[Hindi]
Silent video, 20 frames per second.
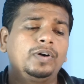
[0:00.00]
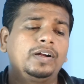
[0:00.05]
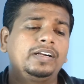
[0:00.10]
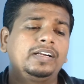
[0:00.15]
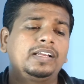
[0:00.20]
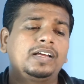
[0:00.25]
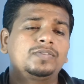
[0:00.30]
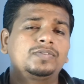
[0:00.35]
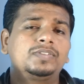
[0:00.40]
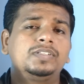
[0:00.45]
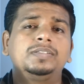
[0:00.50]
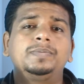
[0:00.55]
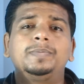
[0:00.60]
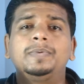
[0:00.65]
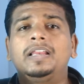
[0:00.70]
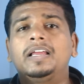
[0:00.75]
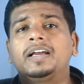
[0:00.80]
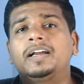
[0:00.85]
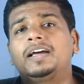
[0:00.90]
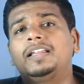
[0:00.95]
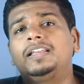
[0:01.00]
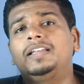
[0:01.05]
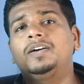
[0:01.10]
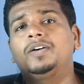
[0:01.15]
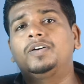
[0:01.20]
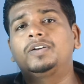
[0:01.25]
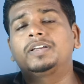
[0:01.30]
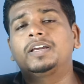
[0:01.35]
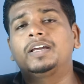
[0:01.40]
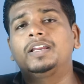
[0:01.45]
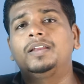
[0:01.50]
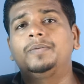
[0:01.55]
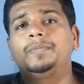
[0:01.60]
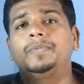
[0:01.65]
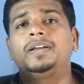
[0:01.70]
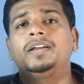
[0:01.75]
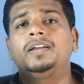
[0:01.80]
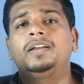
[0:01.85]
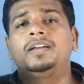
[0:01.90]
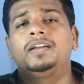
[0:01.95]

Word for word: घंटा उसी में लगा दे ऑन करने में